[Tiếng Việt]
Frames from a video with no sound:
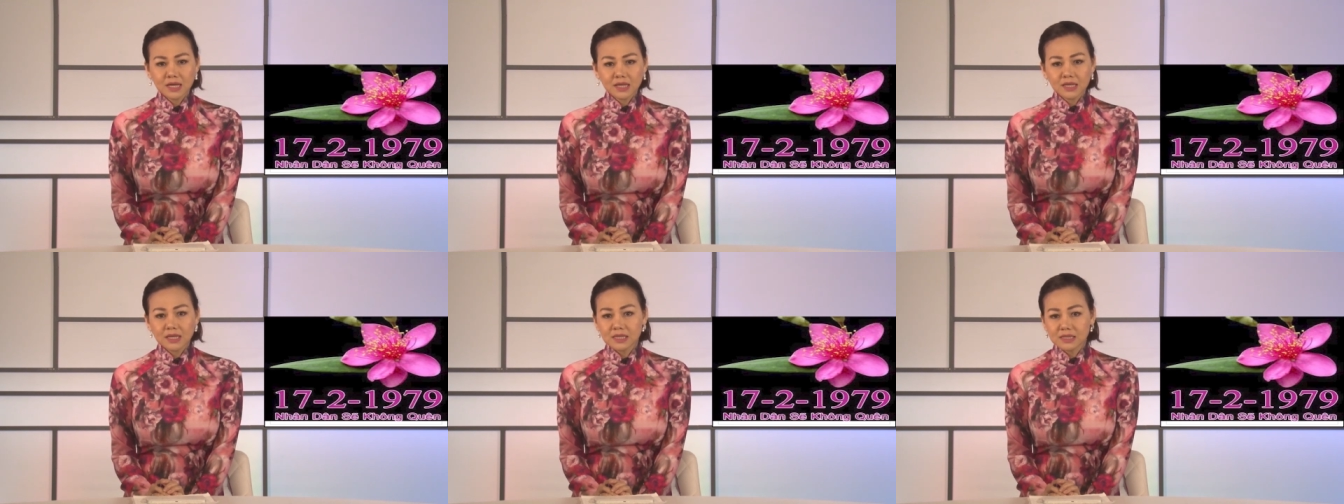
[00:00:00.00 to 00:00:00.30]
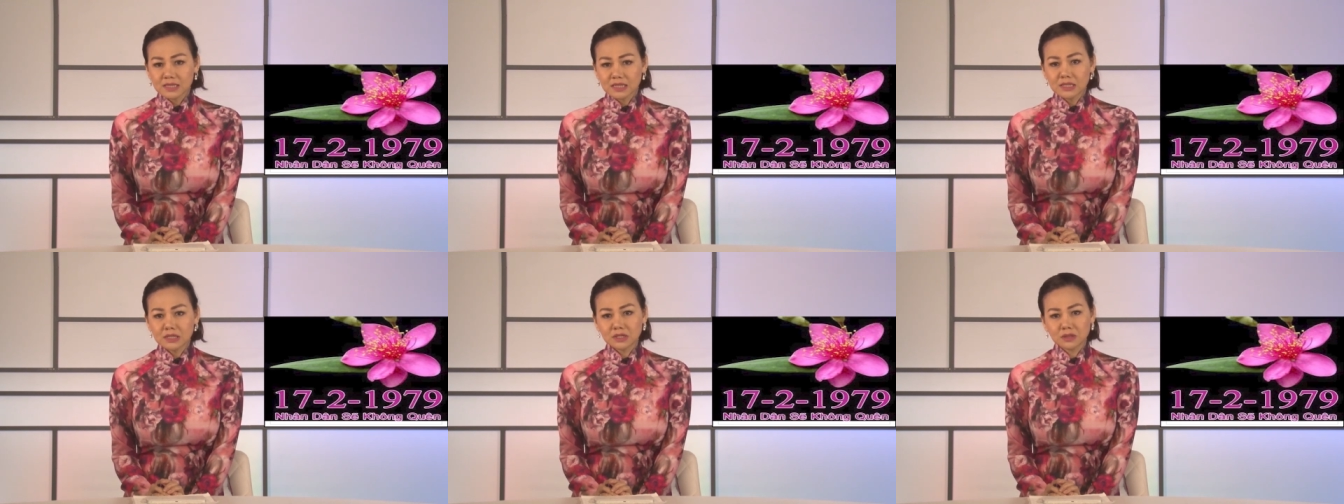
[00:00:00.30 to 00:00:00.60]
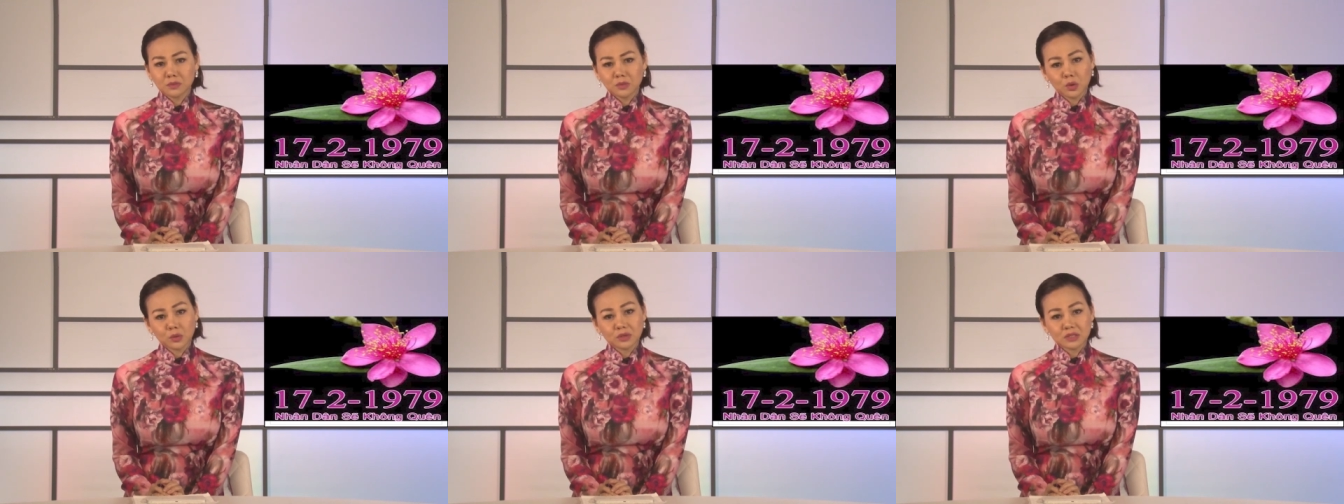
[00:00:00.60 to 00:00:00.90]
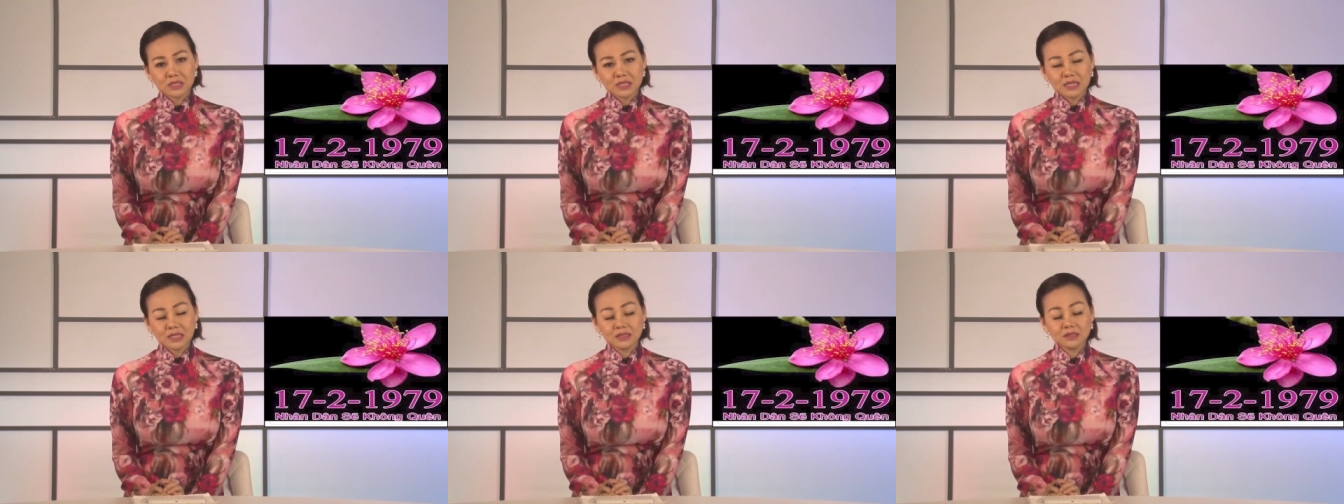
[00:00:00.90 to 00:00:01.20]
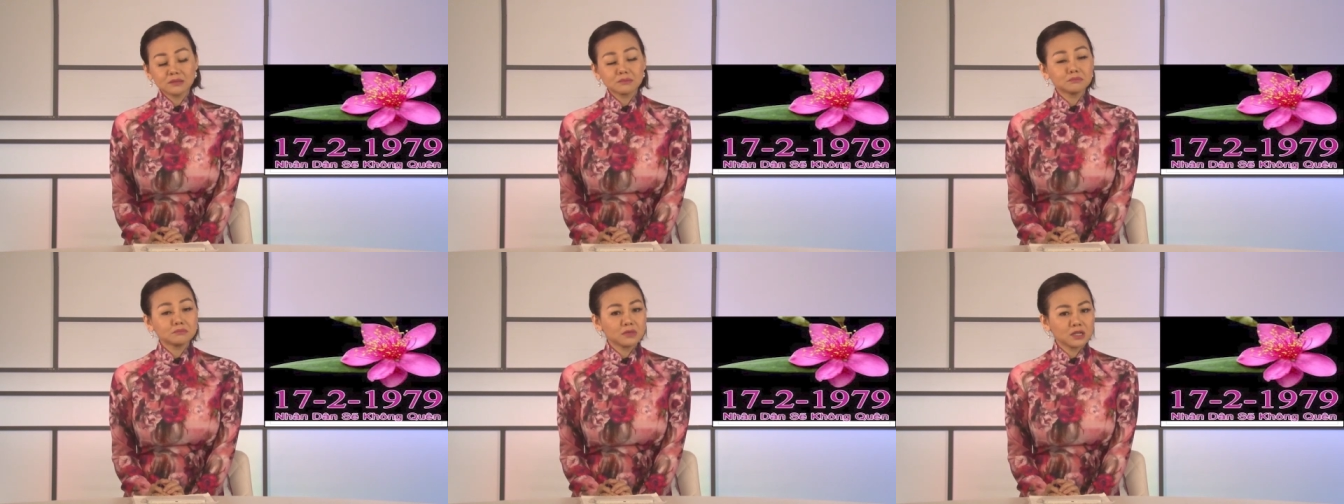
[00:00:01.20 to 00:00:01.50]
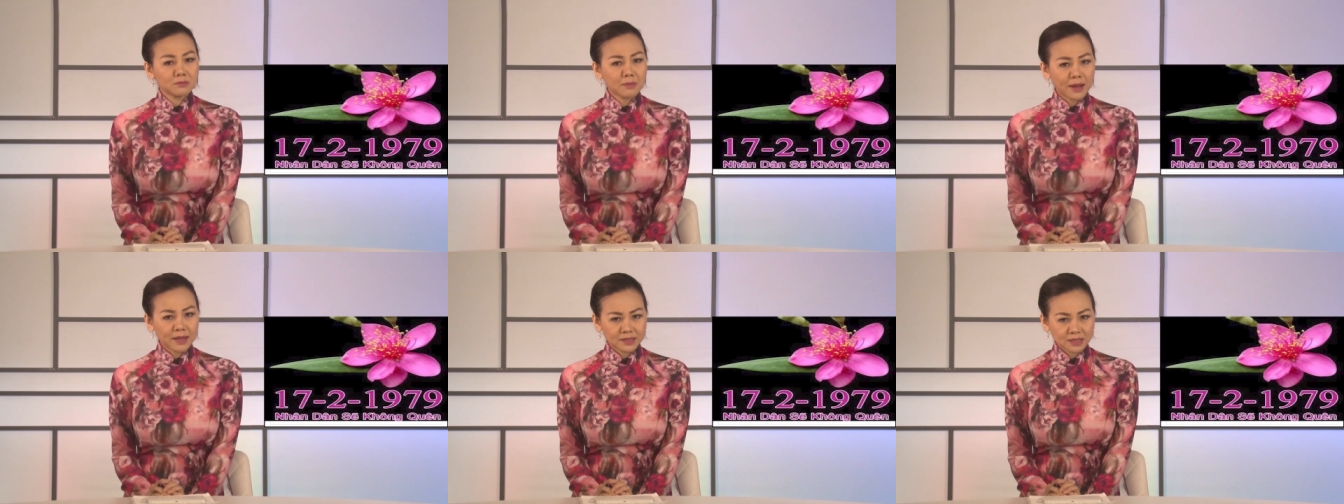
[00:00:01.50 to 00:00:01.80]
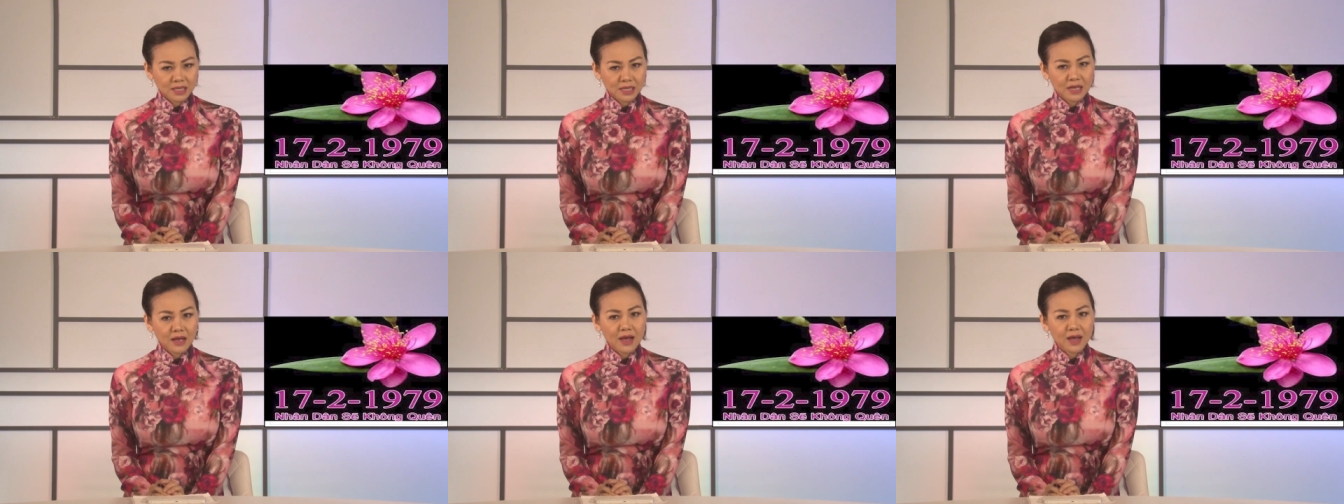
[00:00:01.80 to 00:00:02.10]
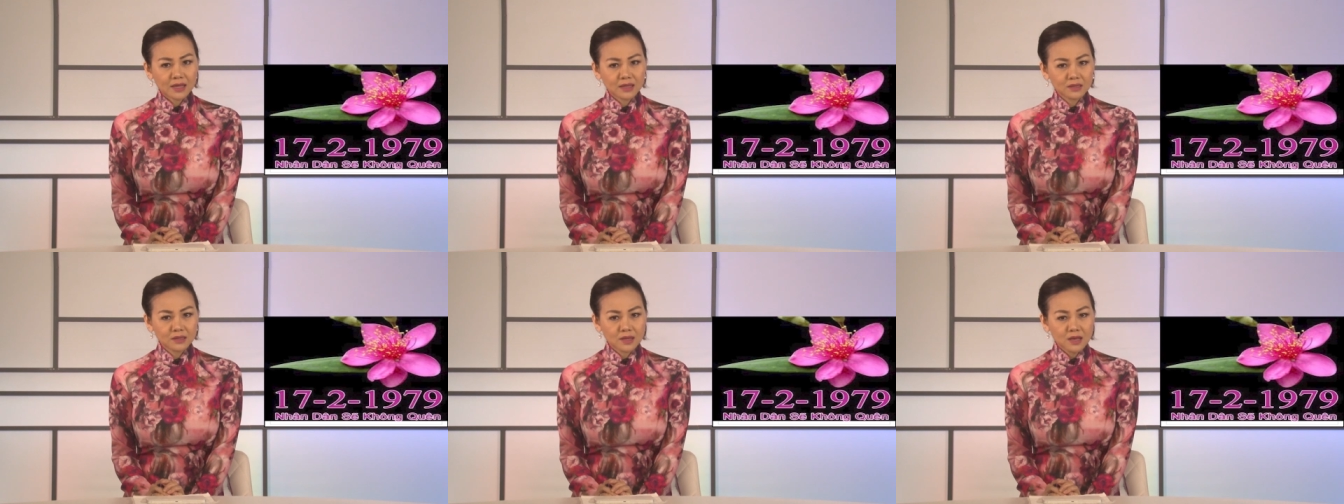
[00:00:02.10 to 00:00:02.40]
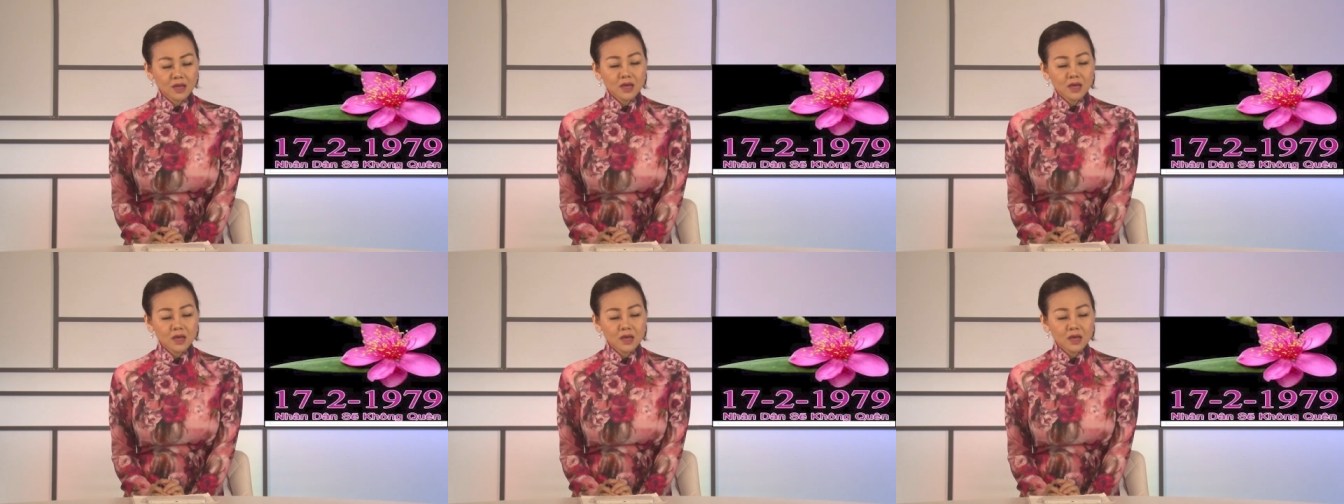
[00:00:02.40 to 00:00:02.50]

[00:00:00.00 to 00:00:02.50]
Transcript: hy sinh trong cuộc chiến 17 tháng 2.